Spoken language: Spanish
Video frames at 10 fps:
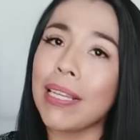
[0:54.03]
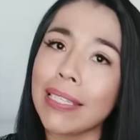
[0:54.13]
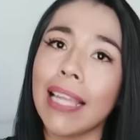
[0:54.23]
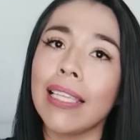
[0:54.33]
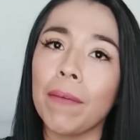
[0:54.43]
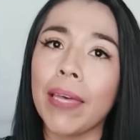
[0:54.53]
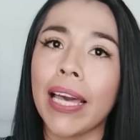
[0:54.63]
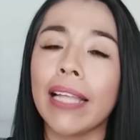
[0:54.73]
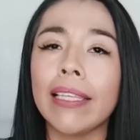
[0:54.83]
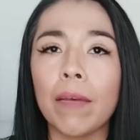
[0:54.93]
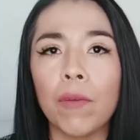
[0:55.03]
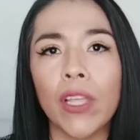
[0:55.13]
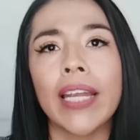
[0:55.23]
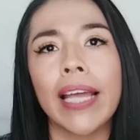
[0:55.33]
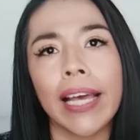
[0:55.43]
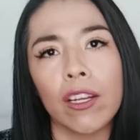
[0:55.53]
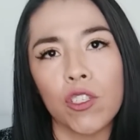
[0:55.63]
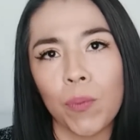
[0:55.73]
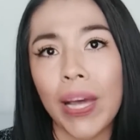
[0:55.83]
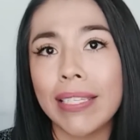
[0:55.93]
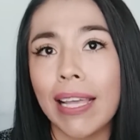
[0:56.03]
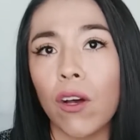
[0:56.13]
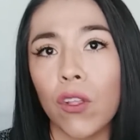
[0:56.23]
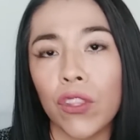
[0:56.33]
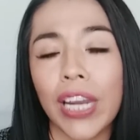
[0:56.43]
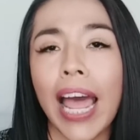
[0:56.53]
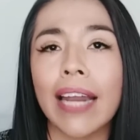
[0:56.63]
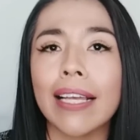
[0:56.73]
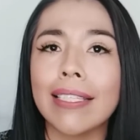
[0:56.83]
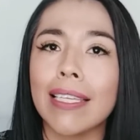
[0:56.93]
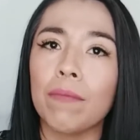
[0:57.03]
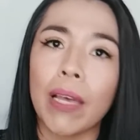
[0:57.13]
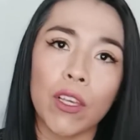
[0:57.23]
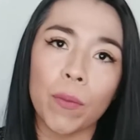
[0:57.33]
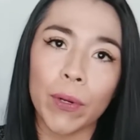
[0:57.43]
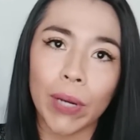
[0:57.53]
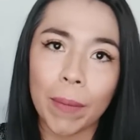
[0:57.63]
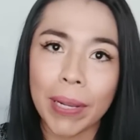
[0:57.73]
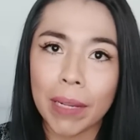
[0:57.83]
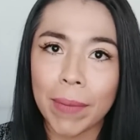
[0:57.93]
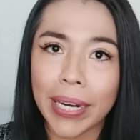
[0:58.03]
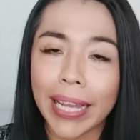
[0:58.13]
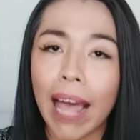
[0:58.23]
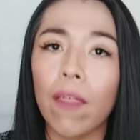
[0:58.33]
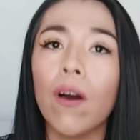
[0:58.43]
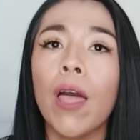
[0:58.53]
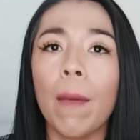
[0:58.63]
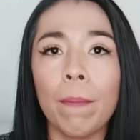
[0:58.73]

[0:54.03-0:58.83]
bastante vigente, moderna, que los puedes encontrar sin mayor problema en el mercado,